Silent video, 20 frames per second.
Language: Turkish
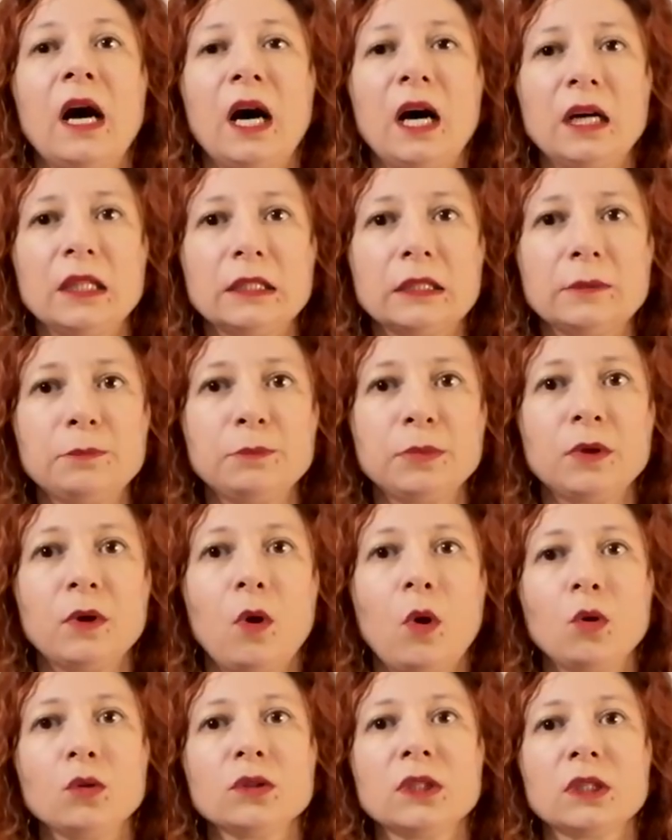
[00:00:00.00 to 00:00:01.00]
alıp
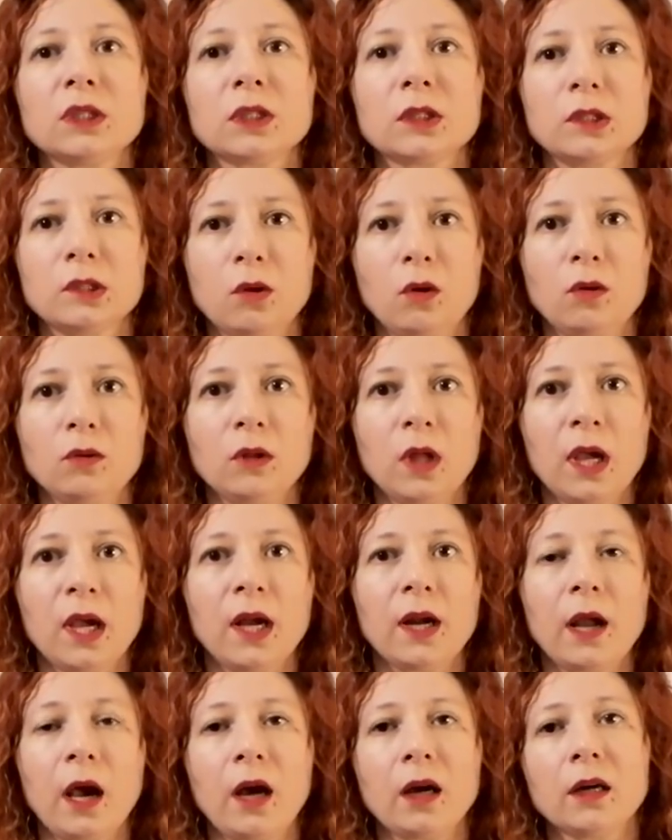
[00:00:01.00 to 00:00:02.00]
onları
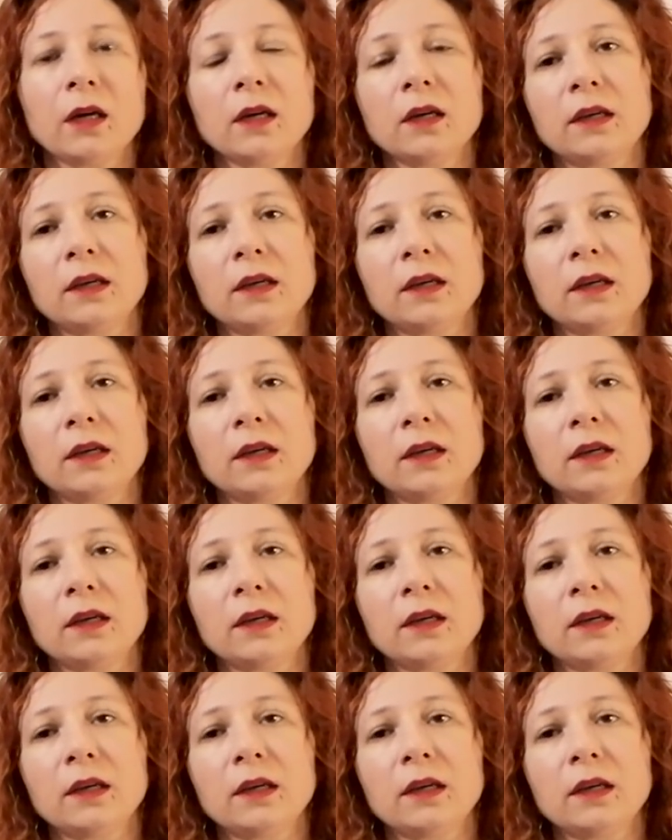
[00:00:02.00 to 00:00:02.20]
klonlayarak